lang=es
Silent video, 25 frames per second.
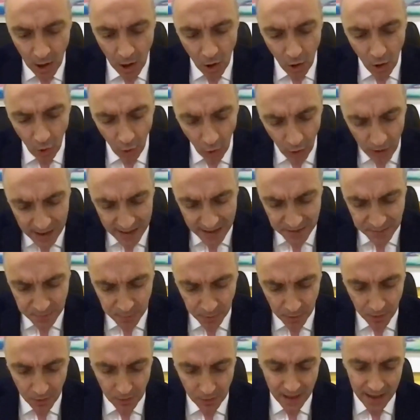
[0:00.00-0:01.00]
Hoy les
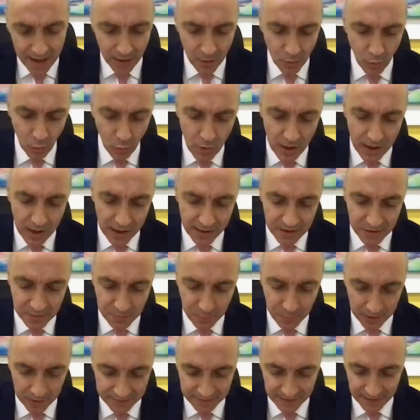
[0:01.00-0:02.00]
puedo dar una
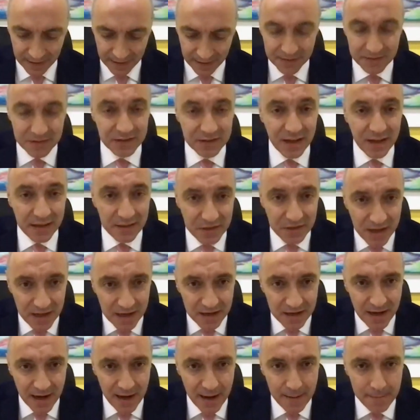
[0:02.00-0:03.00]
respuesta
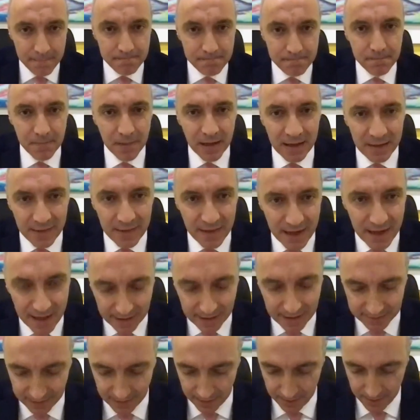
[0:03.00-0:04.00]
sencilla y
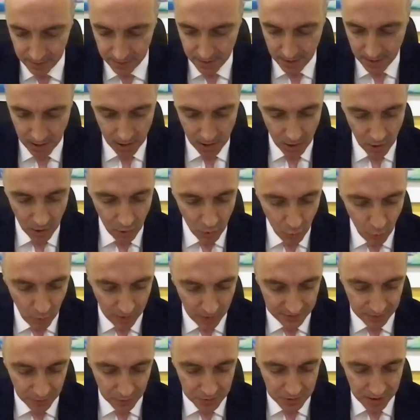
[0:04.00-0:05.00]
directa.
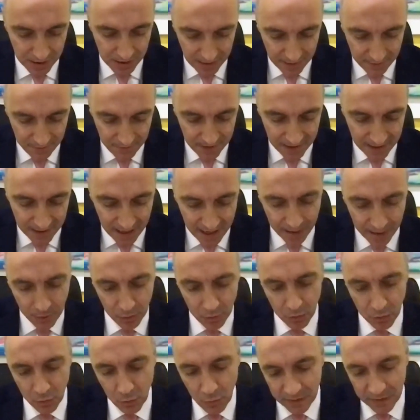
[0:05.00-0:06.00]
Nuestro
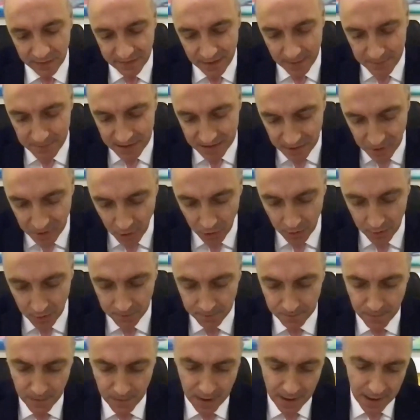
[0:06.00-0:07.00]
significado, nuestra misión
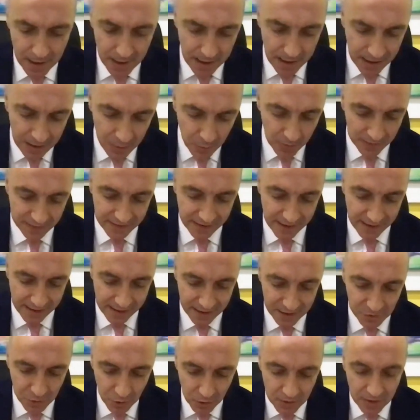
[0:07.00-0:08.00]
y nuestra
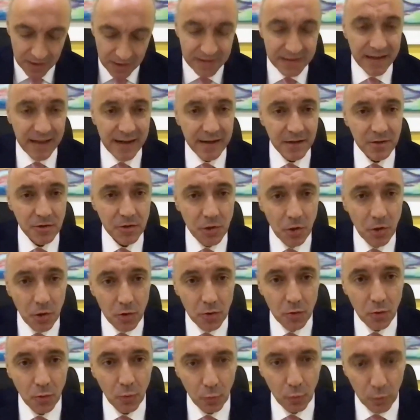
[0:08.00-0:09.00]
razón de ser
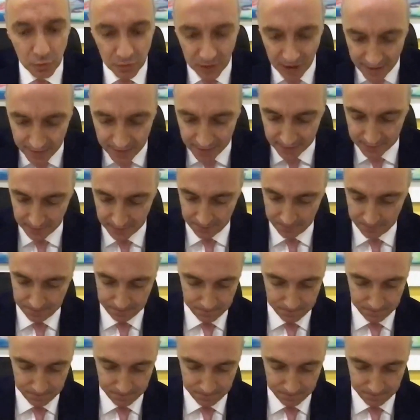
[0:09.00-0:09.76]
son ustedes,